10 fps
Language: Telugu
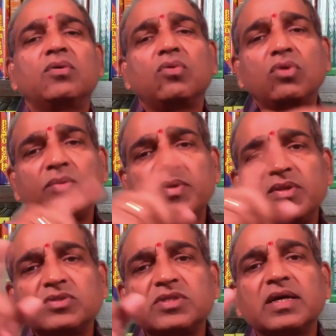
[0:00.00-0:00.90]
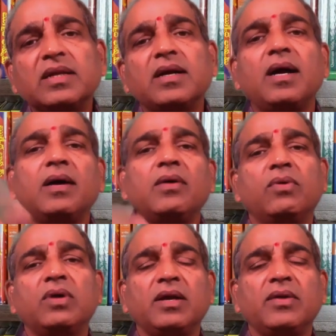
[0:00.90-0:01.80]
రోడ్డు మీద వస్తే కనుక
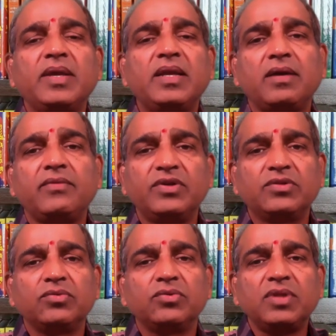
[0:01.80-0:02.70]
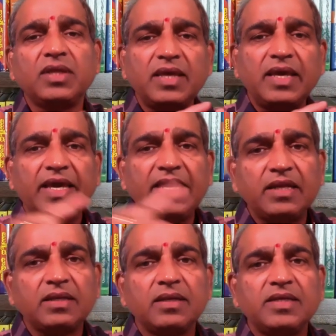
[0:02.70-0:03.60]
ఒక రకమైన విడుతుంటుంది అదే
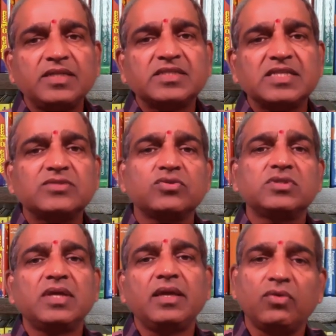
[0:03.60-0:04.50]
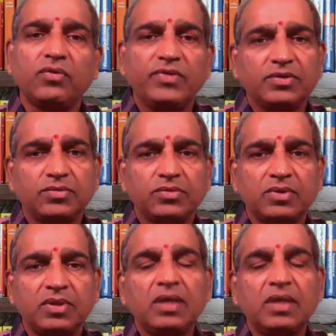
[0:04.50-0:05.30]
ఎయిర్ డిస్టెన్స్ చూస్తే ఇంకో విడుతుంది